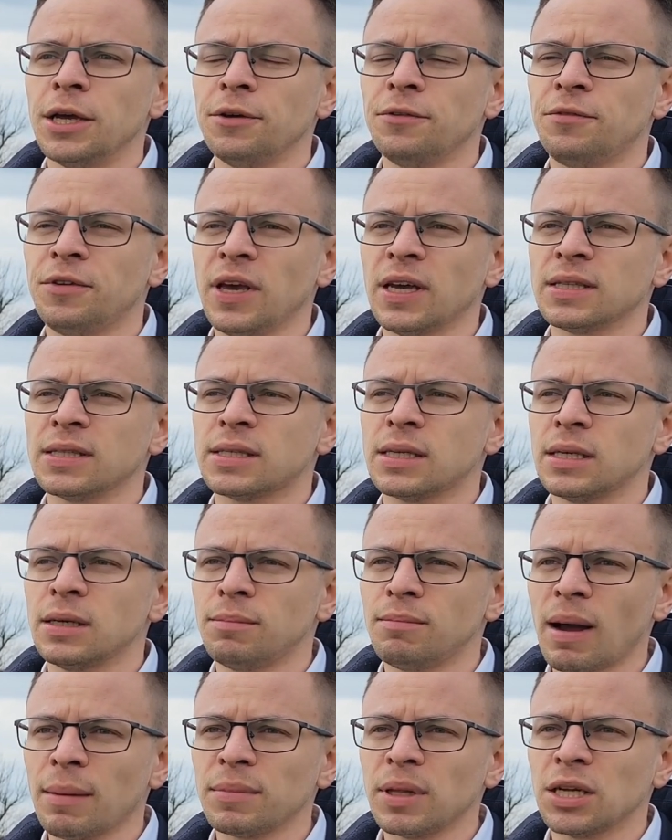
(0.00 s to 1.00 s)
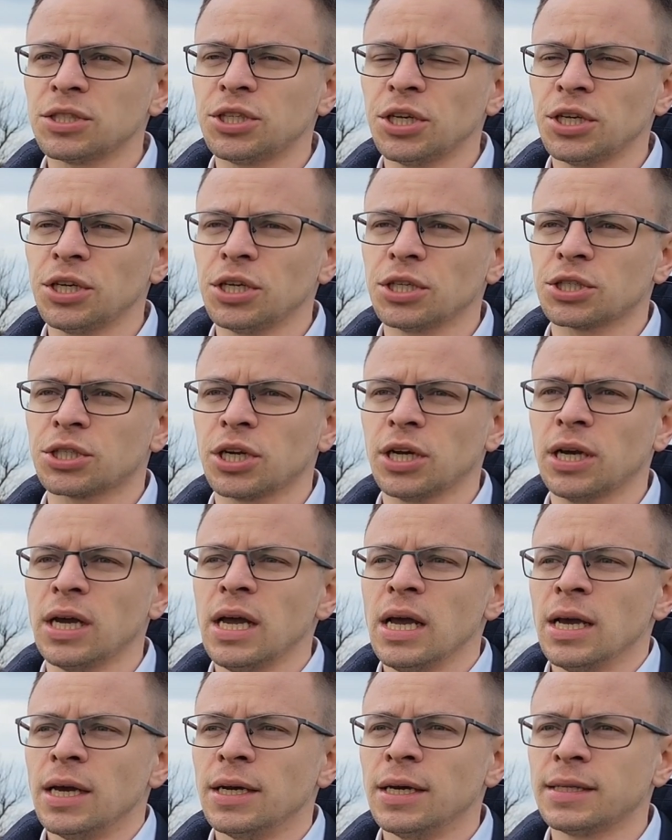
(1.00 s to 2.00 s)
więc mam nadzieję, że
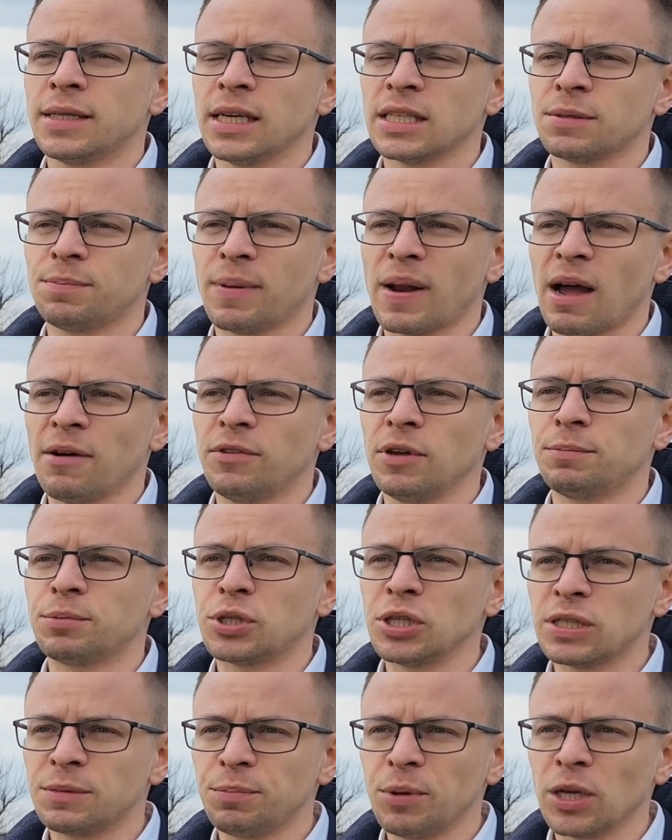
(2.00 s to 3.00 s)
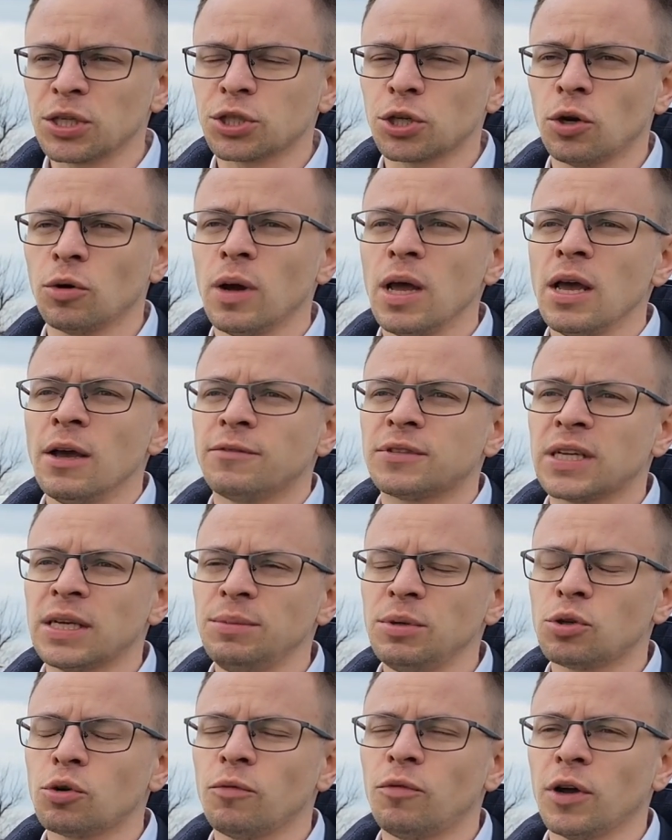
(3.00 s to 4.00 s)
te sprawy przyspieszą. W
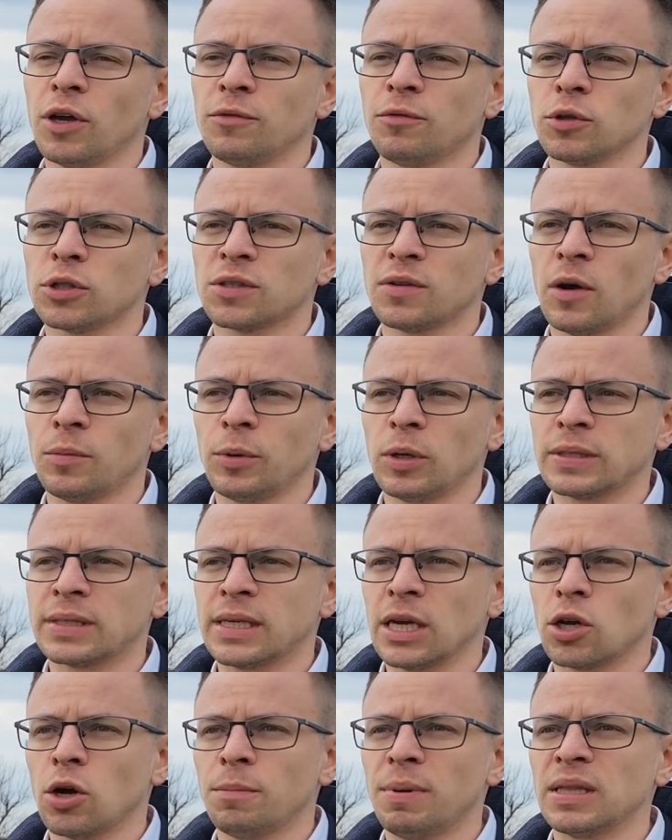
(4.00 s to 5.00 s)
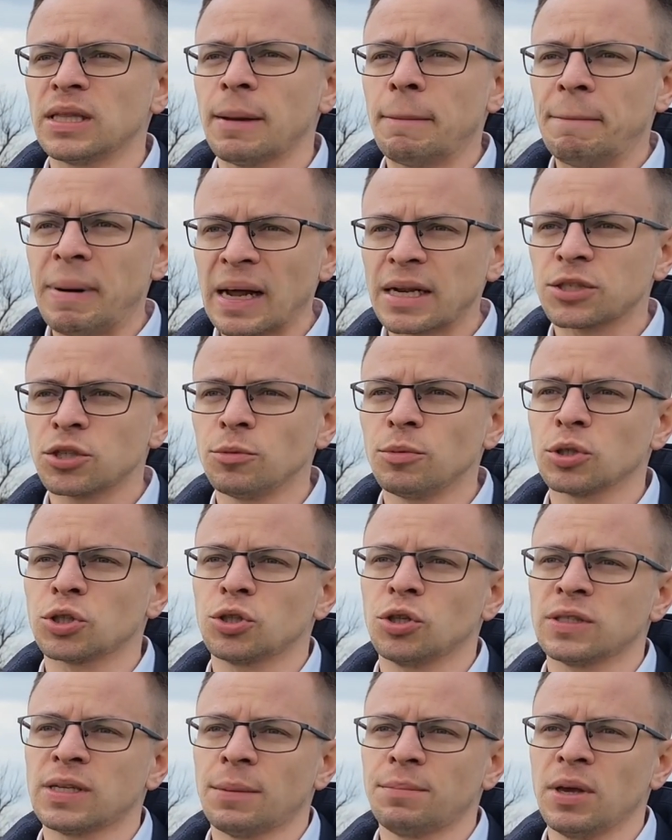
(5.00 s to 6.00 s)
Sejmiku Województwa Polskiego będę bardzo
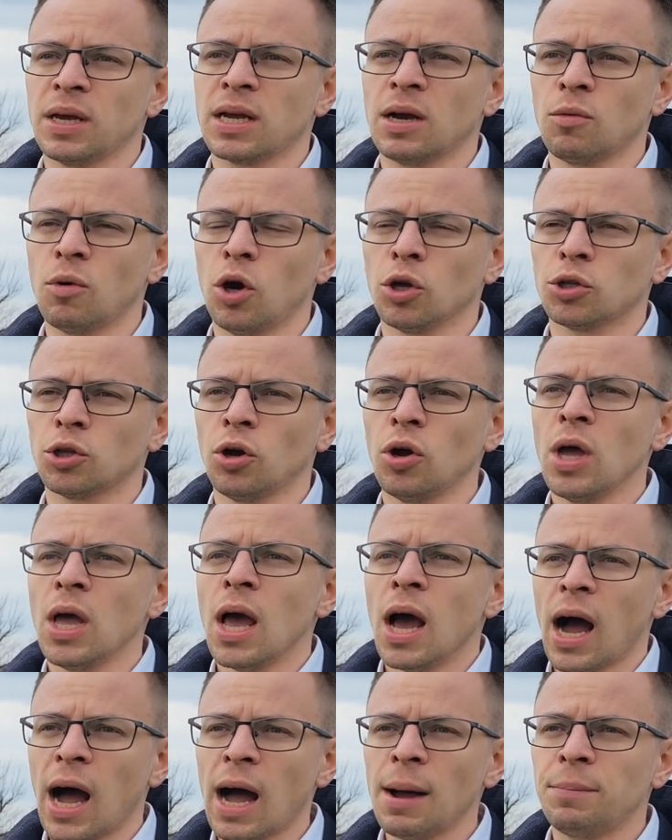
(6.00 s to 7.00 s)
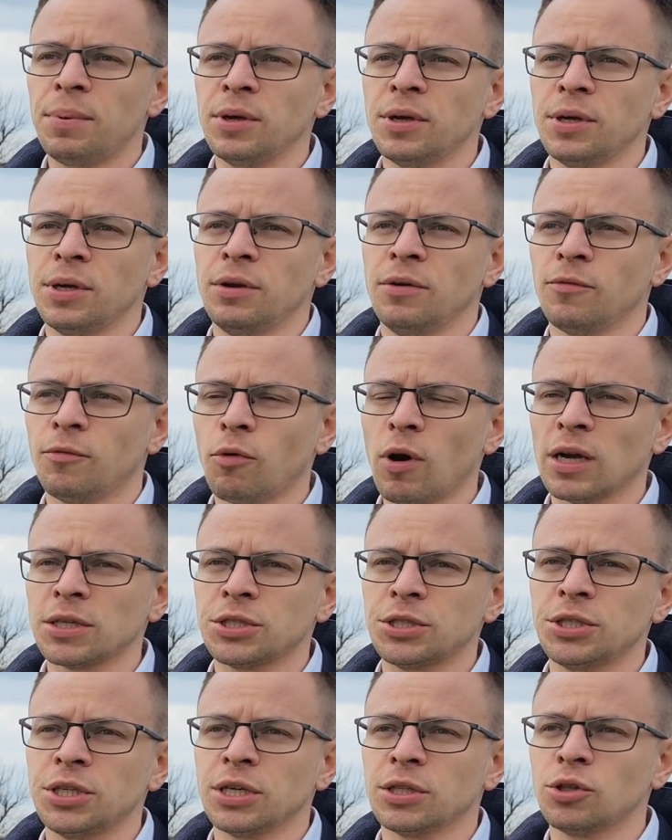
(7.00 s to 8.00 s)
mocno zabiegał o to, aby
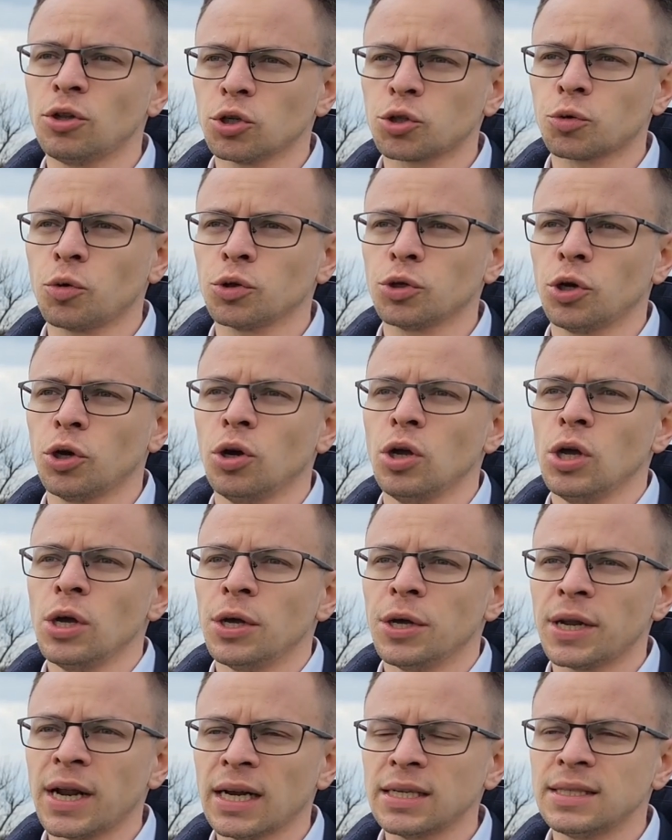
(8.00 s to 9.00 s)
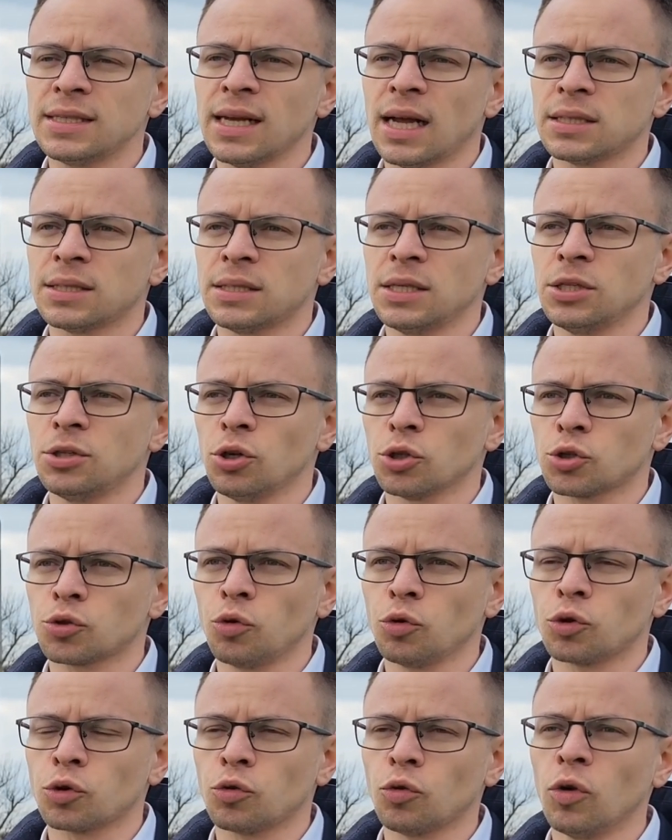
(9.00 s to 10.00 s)
właśnie doszło do realizacji, do
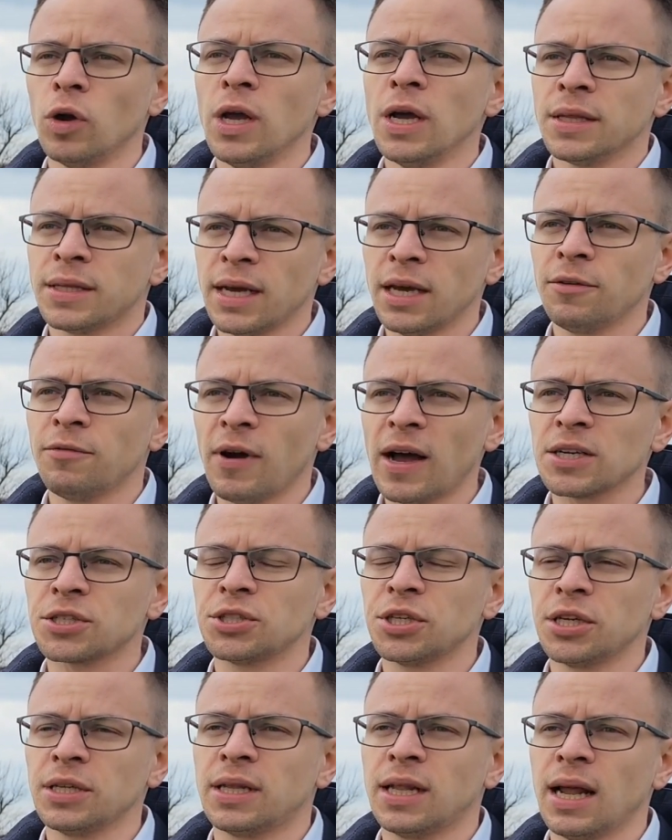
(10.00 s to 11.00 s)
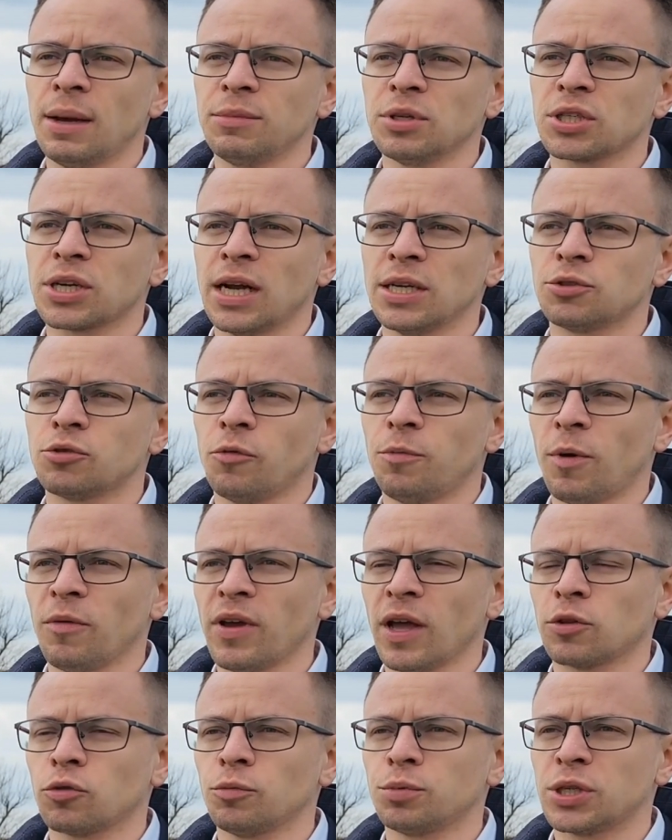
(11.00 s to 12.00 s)
skutku tej ważnej dla mieszkańców
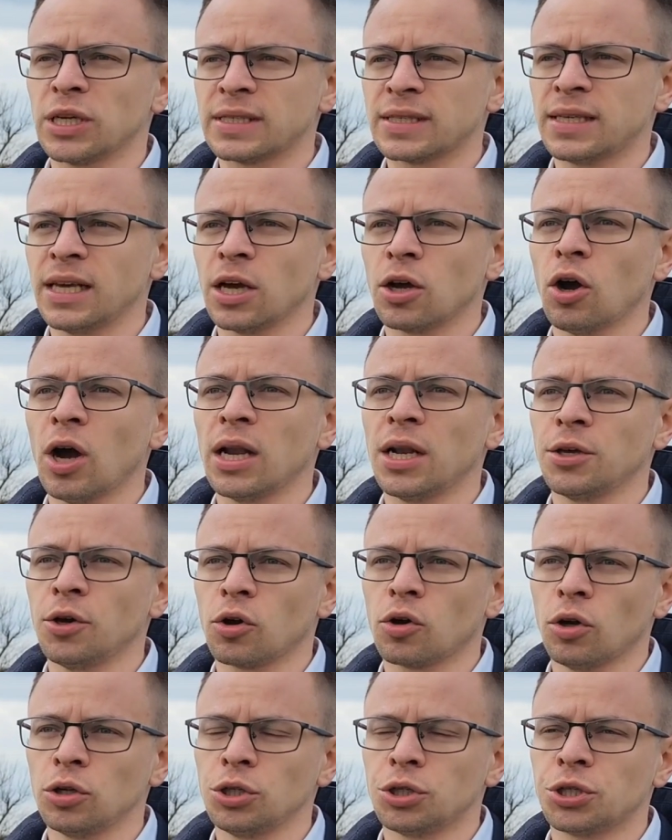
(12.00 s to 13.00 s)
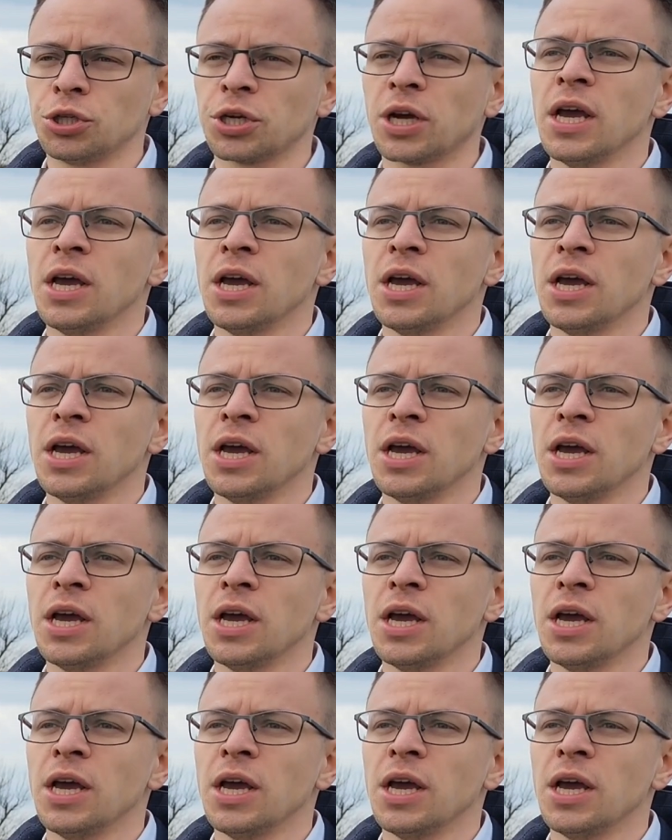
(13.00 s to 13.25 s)
powiatu brzeskiego, ale i okolicznych